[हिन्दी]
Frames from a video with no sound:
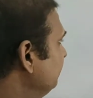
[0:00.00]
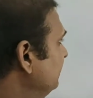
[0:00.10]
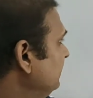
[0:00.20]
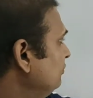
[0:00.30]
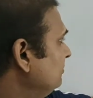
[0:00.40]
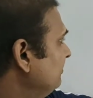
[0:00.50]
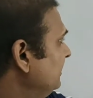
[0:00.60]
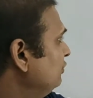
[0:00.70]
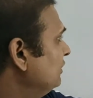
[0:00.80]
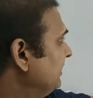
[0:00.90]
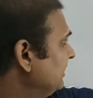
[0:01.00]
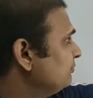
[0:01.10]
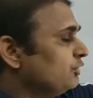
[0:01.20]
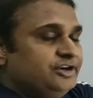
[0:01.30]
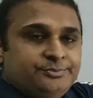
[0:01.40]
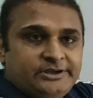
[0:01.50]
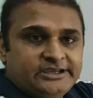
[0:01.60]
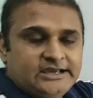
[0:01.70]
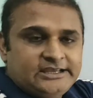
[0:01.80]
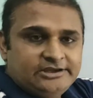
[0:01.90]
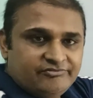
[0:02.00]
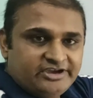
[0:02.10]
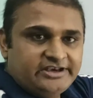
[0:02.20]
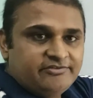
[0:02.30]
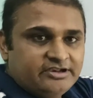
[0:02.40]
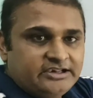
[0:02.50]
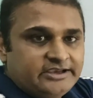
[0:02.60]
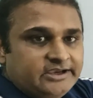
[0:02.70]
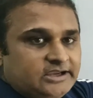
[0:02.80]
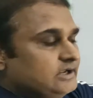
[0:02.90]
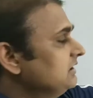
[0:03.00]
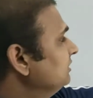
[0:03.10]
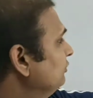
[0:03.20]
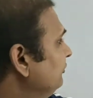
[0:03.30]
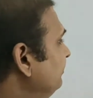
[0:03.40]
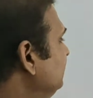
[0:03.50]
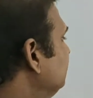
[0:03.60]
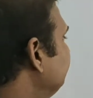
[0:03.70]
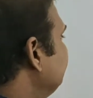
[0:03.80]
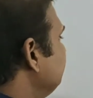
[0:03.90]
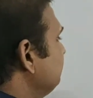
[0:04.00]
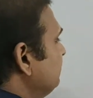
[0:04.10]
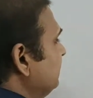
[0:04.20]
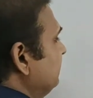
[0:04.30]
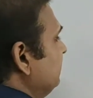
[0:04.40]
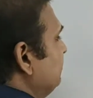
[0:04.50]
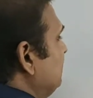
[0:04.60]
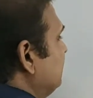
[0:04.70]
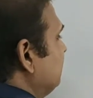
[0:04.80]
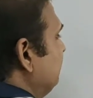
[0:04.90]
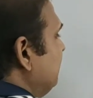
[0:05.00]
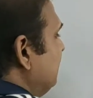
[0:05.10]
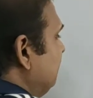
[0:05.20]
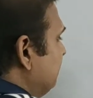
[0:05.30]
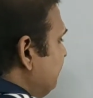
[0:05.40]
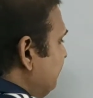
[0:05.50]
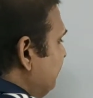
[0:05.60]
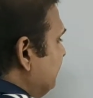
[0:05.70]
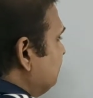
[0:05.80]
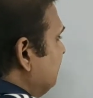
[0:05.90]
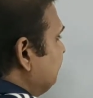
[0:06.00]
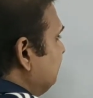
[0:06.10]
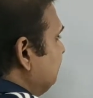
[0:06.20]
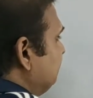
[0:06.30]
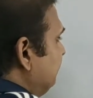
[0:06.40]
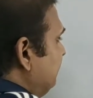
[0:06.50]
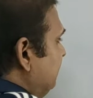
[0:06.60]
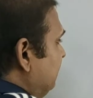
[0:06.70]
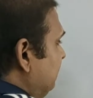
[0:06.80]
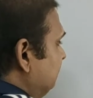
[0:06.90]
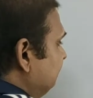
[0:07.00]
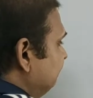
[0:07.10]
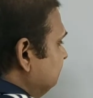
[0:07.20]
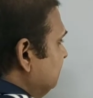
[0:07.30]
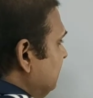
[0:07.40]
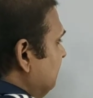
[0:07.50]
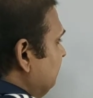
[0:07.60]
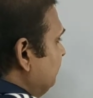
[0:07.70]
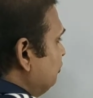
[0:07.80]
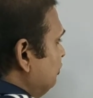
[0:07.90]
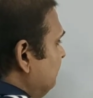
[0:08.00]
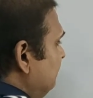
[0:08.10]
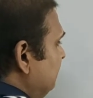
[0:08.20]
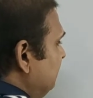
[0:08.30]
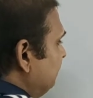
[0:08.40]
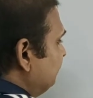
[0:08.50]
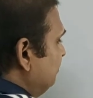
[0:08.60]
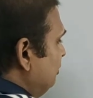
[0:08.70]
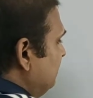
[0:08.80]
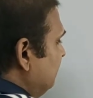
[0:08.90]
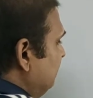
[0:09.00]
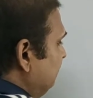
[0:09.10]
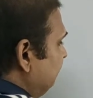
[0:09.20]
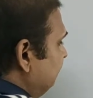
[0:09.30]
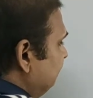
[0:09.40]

की वैल्यू वैल्यू हर एक पॉइंट पे क्या है वेरिएबल है तो इसमें किसी स्टूडेंट ने बोला कि हम यहाँ एक पतला सा स्टेप लेंगे जिसको हम डी एक्स बोलेंगे